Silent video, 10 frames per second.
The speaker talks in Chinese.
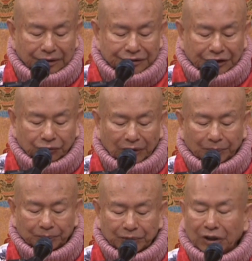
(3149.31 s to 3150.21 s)
千
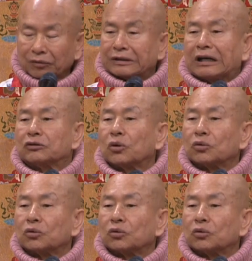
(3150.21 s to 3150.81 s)
万不要跟她动